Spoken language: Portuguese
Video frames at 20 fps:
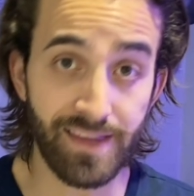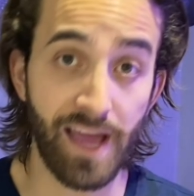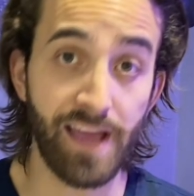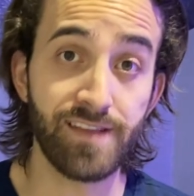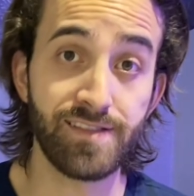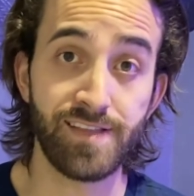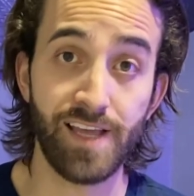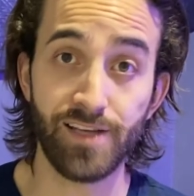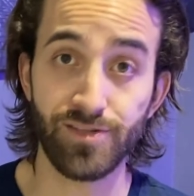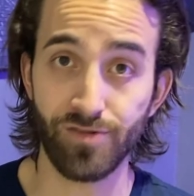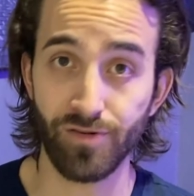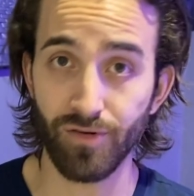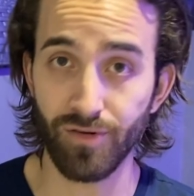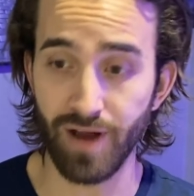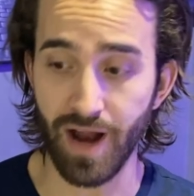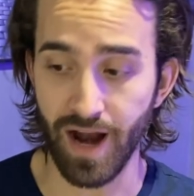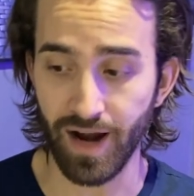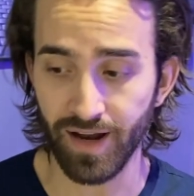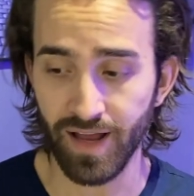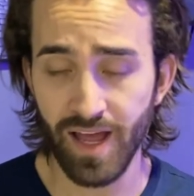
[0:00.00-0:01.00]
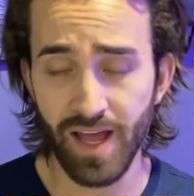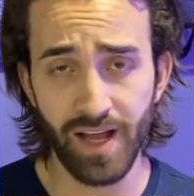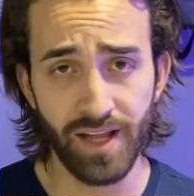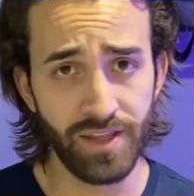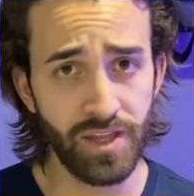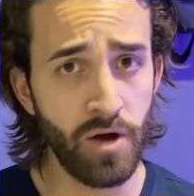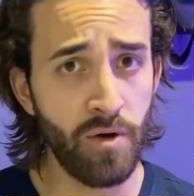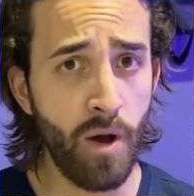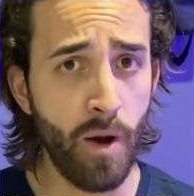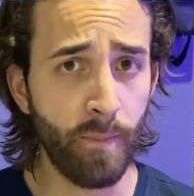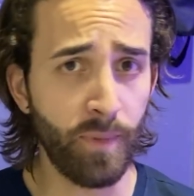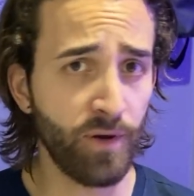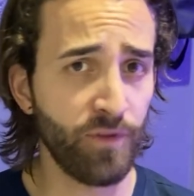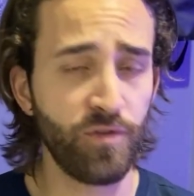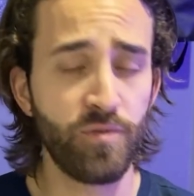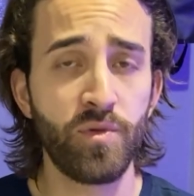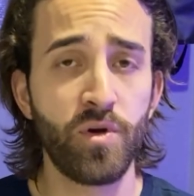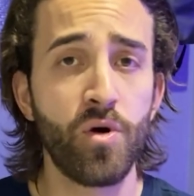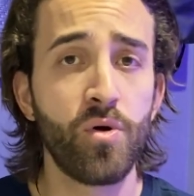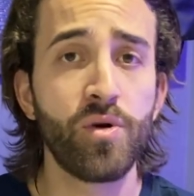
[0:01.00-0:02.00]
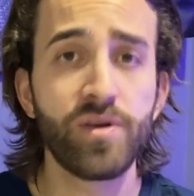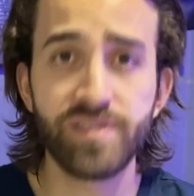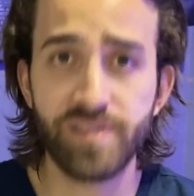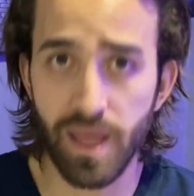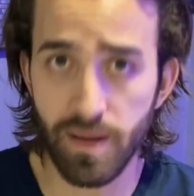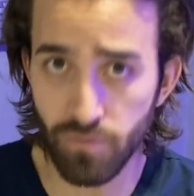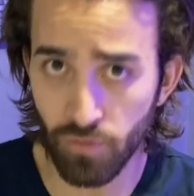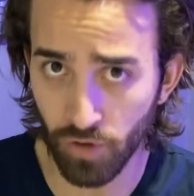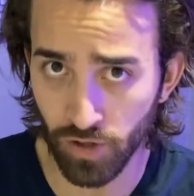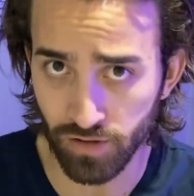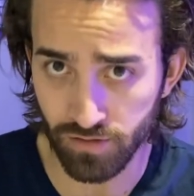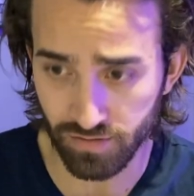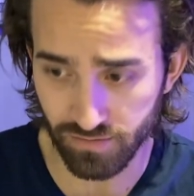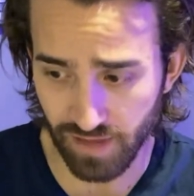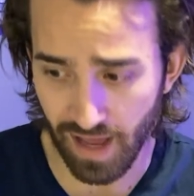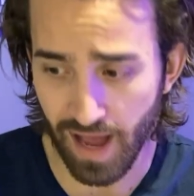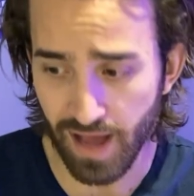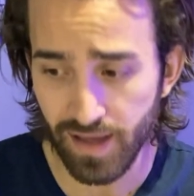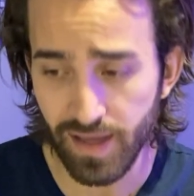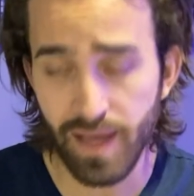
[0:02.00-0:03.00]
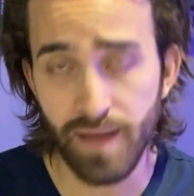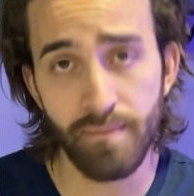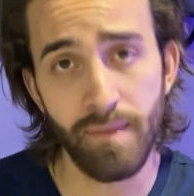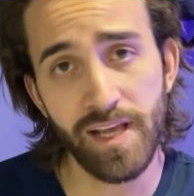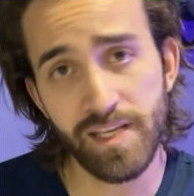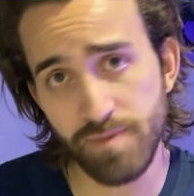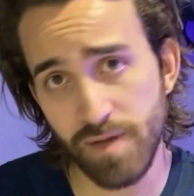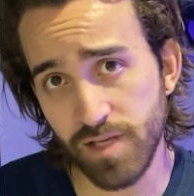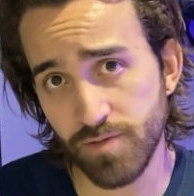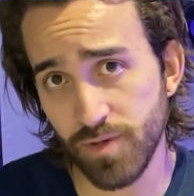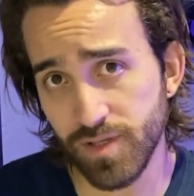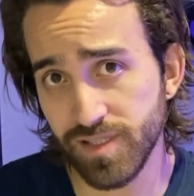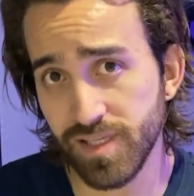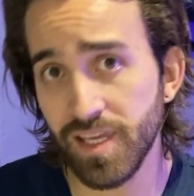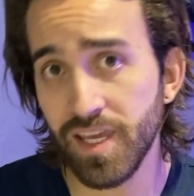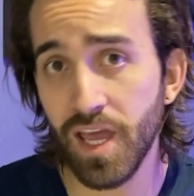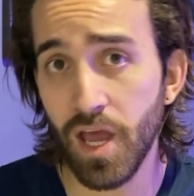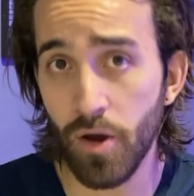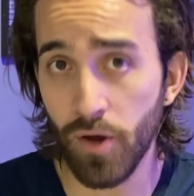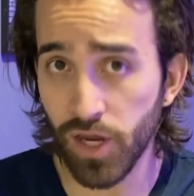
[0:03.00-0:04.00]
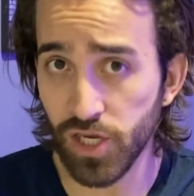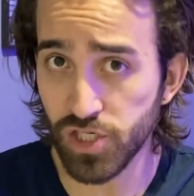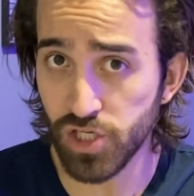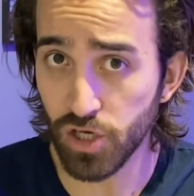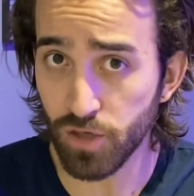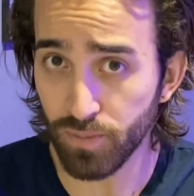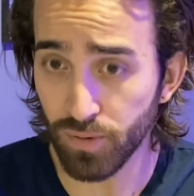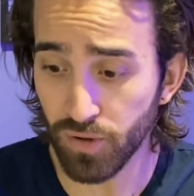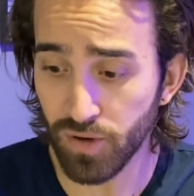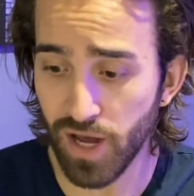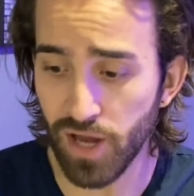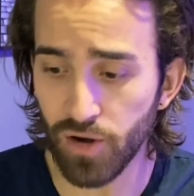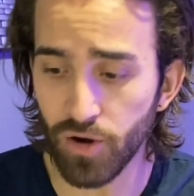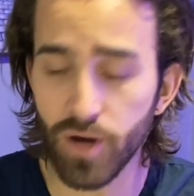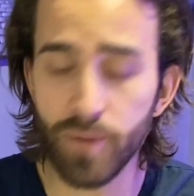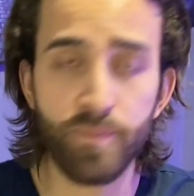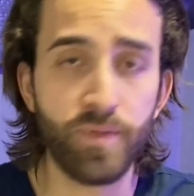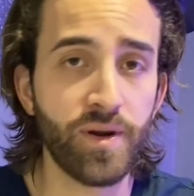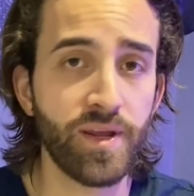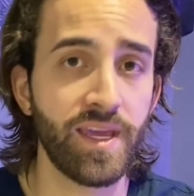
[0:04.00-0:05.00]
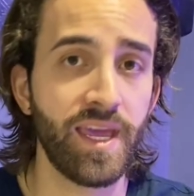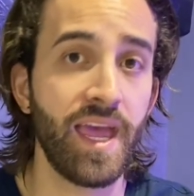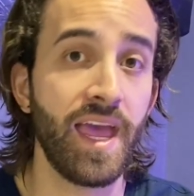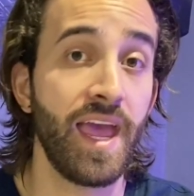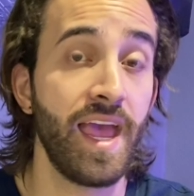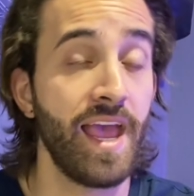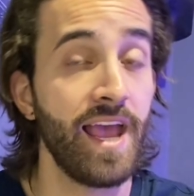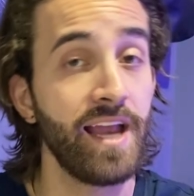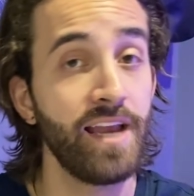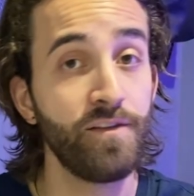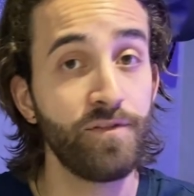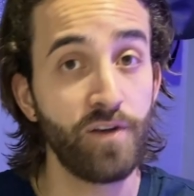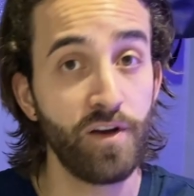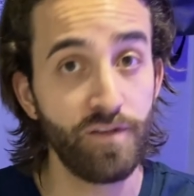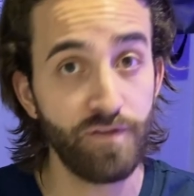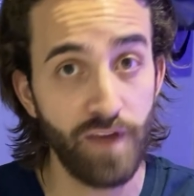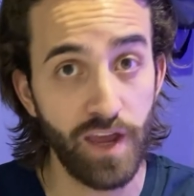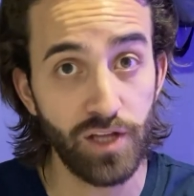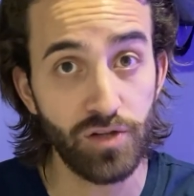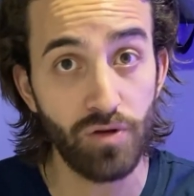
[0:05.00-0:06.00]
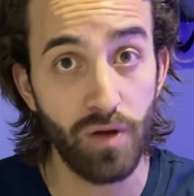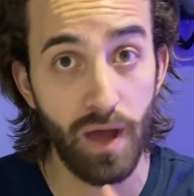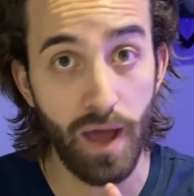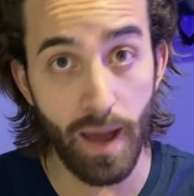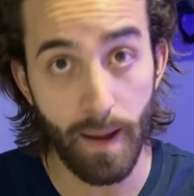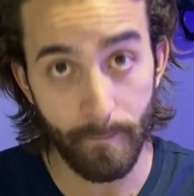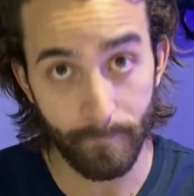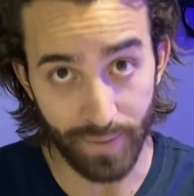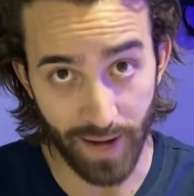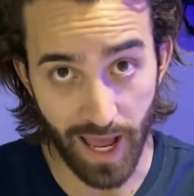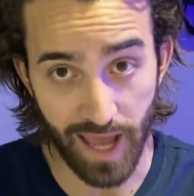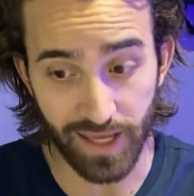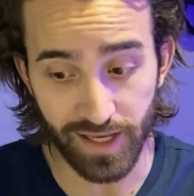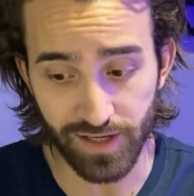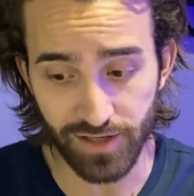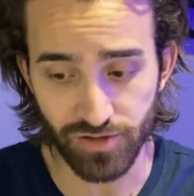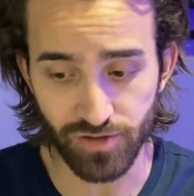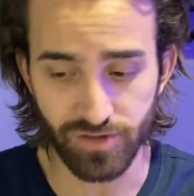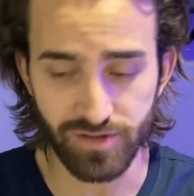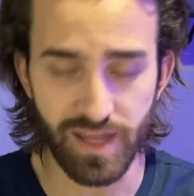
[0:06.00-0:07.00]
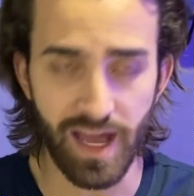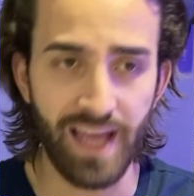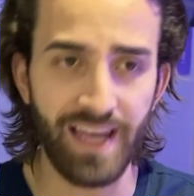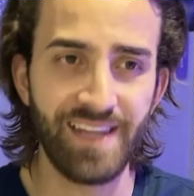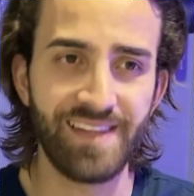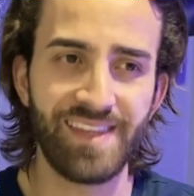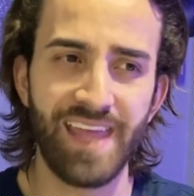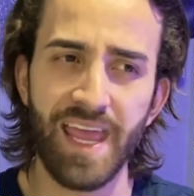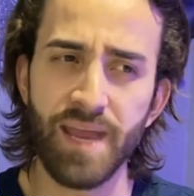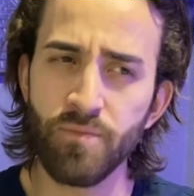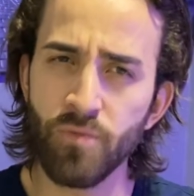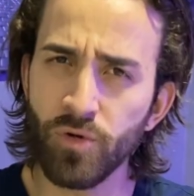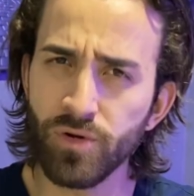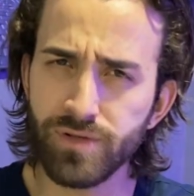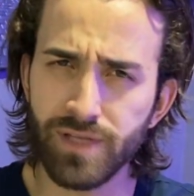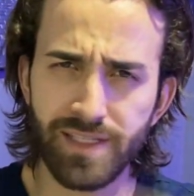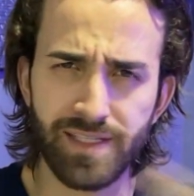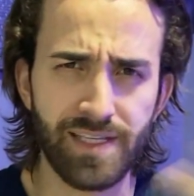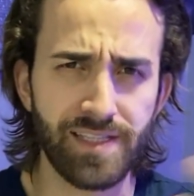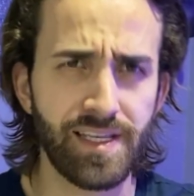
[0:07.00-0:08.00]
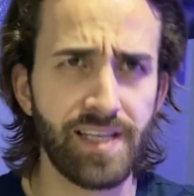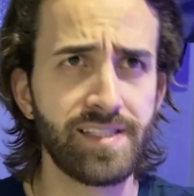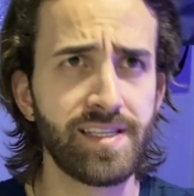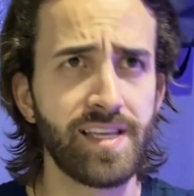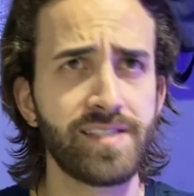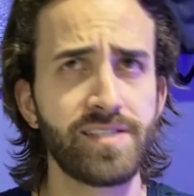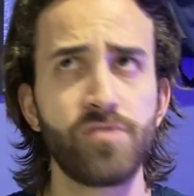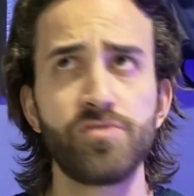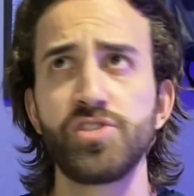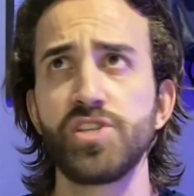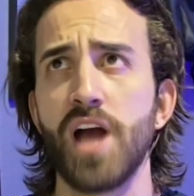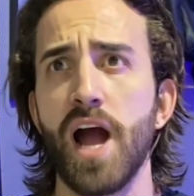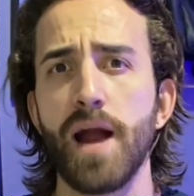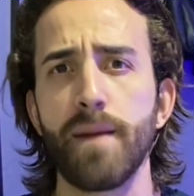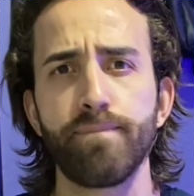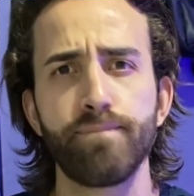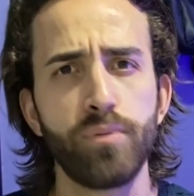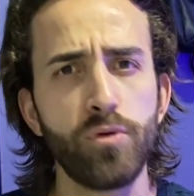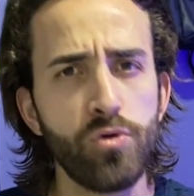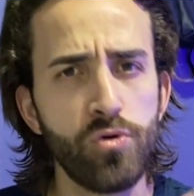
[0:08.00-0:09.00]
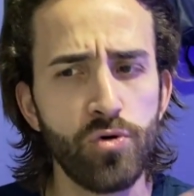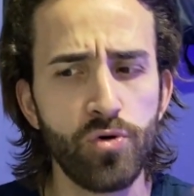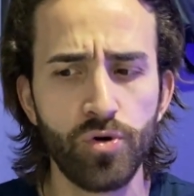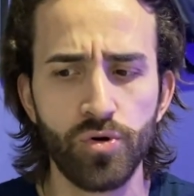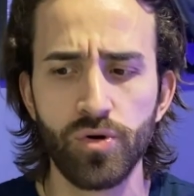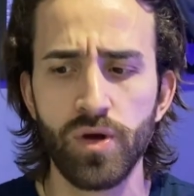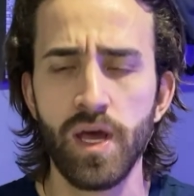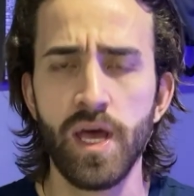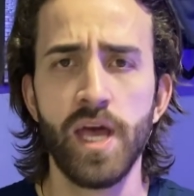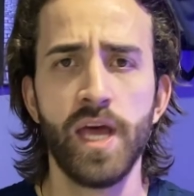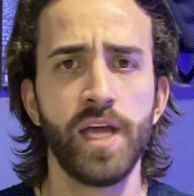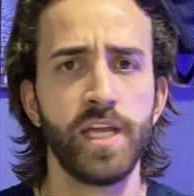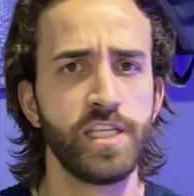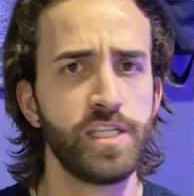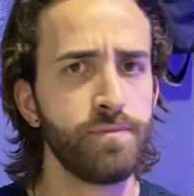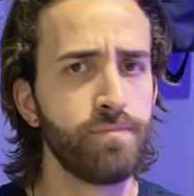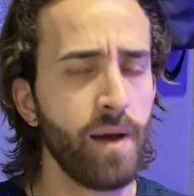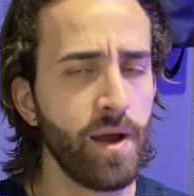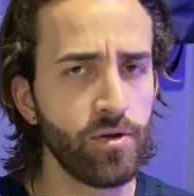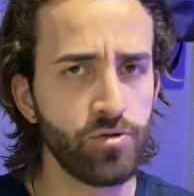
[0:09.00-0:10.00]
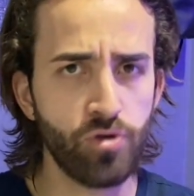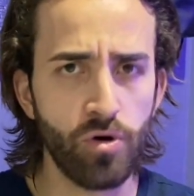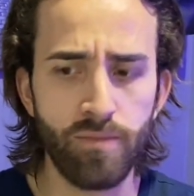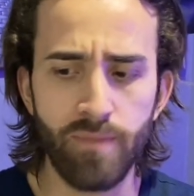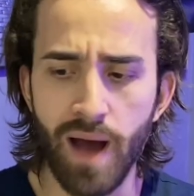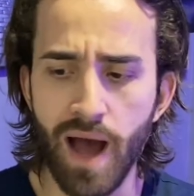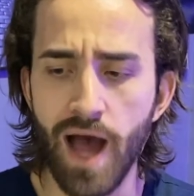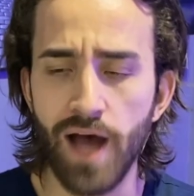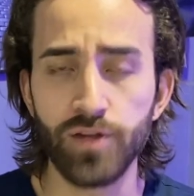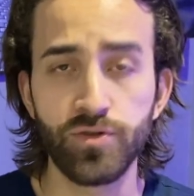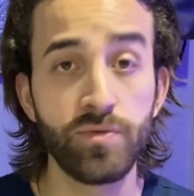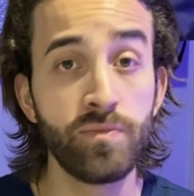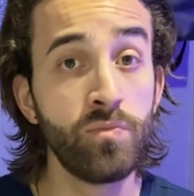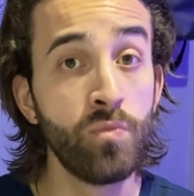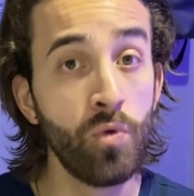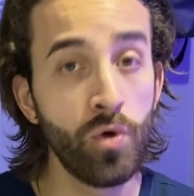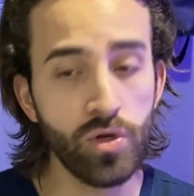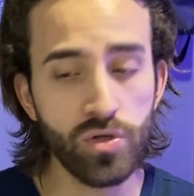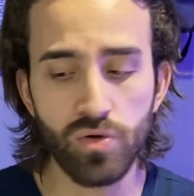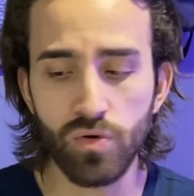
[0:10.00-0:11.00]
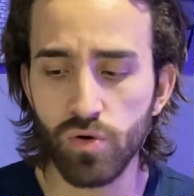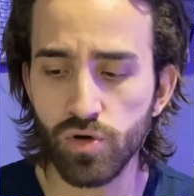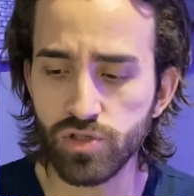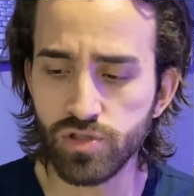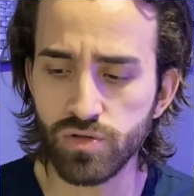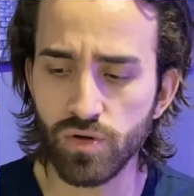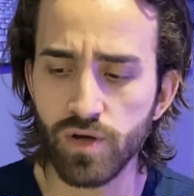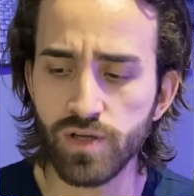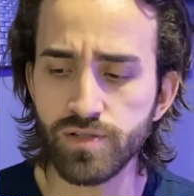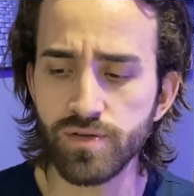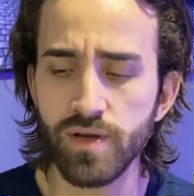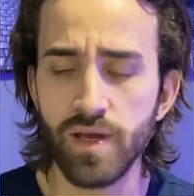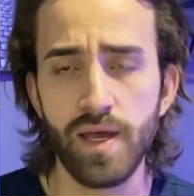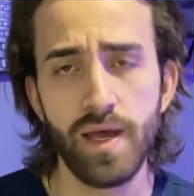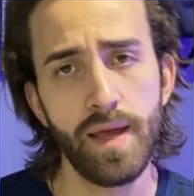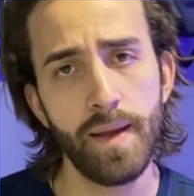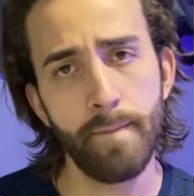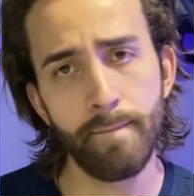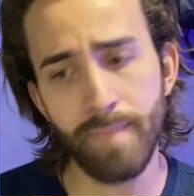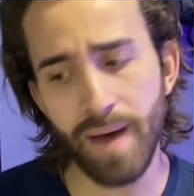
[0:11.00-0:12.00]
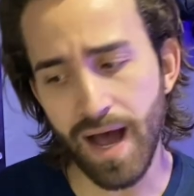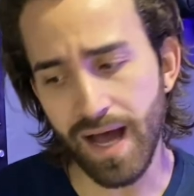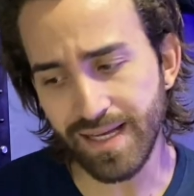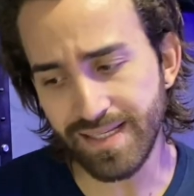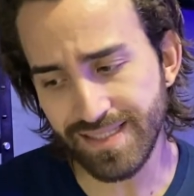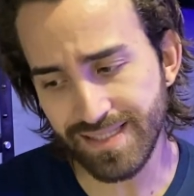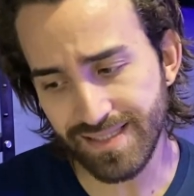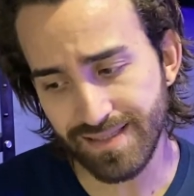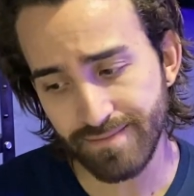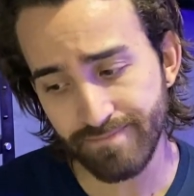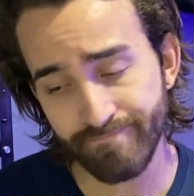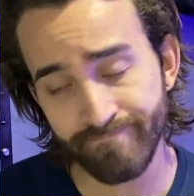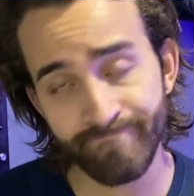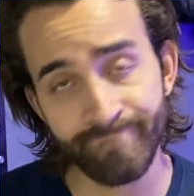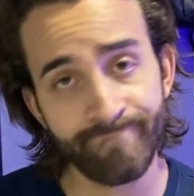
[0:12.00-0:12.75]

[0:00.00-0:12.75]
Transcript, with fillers: está em sexto lugar. Não é um perfume que eu gostei muito, tá? Mas mesmo assim, eu indico para o calor porque ele foi feito para isso, tá? Ele tem muito essa sensação de ar puro, de banho tomado, muito gostoso, mas